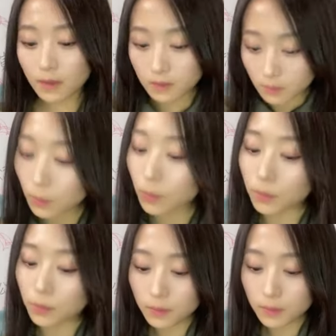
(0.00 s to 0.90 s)

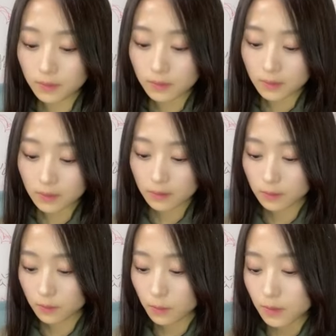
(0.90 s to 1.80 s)
そう
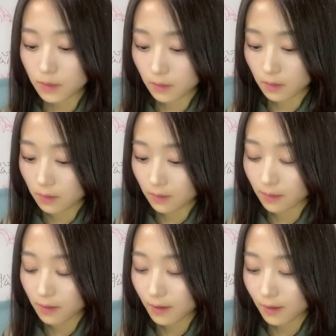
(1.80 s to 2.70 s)
すごいだか
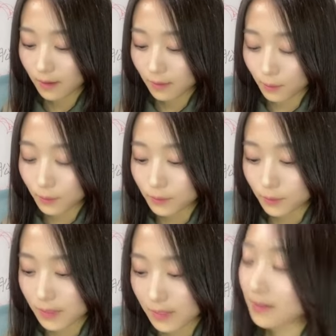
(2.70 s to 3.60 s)
らほん
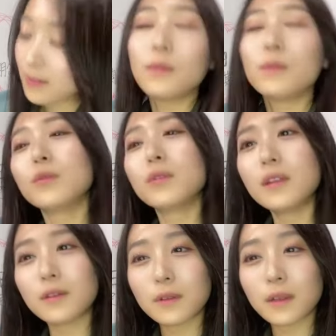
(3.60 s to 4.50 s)
としっかり者
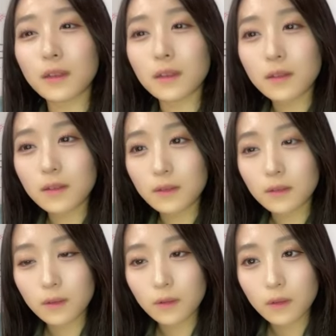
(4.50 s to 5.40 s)
なんだよね
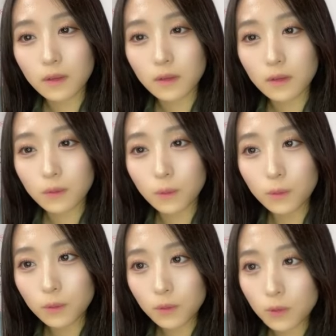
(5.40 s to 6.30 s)

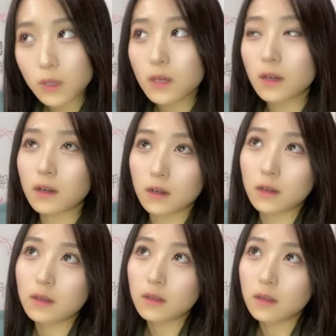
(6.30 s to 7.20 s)
ほんと初期から
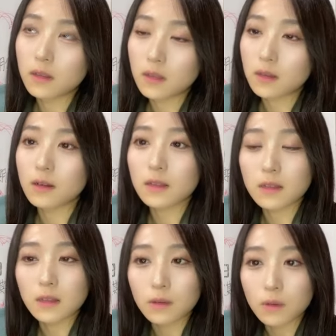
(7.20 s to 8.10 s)
しっかり
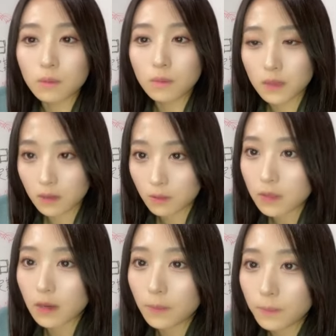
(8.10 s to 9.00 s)
してるめちゃく
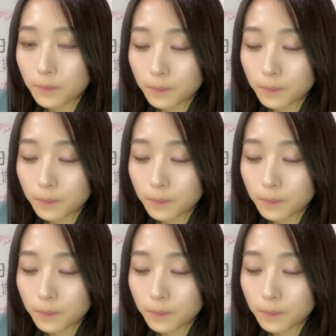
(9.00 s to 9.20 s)
ちゃ